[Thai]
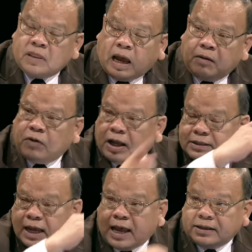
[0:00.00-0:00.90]
ถามว่า
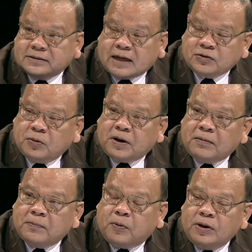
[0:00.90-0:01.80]
เสียอ้ายสะสม
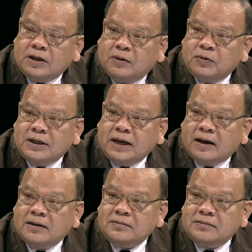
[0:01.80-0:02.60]
กำลังพลหรืออาวุธหรือยัง